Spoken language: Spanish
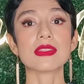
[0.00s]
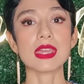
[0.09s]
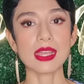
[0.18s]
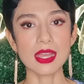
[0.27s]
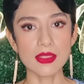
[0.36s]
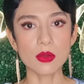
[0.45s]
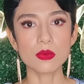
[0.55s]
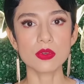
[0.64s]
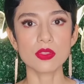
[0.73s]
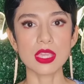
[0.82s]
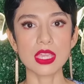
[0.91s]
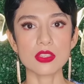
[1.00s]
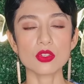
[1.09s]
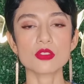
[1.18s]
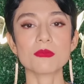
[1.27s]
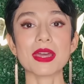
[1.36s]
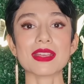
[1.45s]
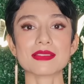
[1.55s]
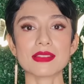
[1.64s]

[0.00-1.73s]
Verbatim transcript: de cada uno de ellos para